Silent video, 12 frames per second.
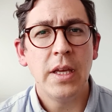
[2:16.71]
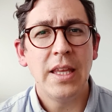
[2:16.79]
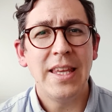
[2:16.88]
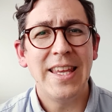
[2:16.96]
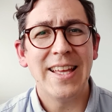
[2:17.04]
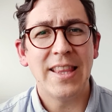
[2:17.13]

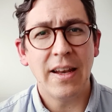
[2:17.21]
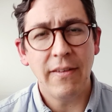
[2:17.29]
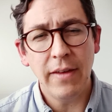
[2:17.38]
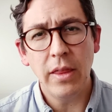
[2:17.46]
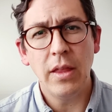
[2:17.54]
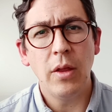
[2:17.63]
y a
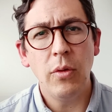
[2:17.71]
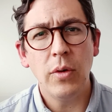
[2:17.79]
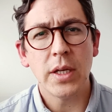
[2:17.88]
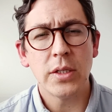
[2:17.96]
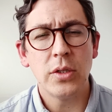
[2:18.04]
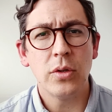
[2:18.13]
través de la
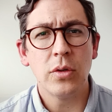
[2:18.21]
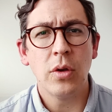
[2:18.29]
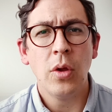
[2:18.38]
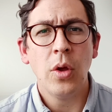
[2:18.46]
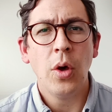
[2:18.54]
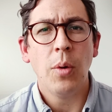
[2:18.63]
educación
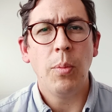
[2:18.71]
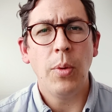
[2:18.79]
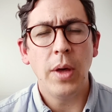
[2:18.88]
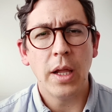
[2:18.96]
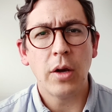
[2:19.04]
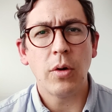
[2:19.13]

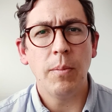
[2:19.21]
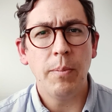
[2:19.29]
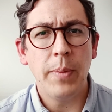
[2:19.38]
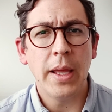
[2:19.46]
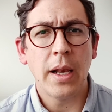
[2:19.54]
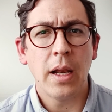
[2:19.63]
puedan
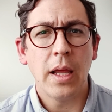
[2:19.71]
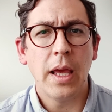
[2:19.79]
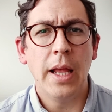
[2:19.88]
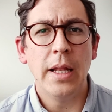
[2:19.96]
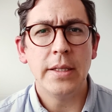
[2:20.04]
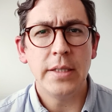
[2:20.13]
romper
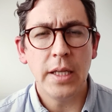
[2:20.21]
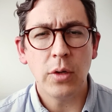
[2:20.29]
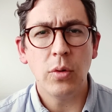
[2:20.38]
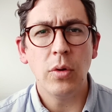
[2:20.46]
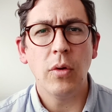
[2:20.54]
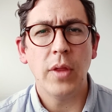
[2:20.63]
el
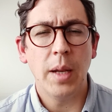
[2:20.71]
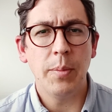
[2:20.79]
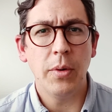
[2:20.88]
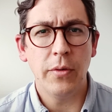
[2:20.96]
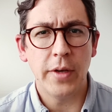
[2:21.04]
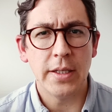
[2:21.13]
círculo de la
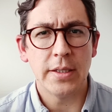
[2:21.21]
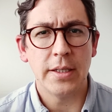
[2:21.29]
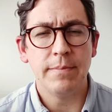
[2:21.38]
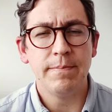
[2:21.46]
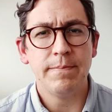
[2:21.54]
pobreza.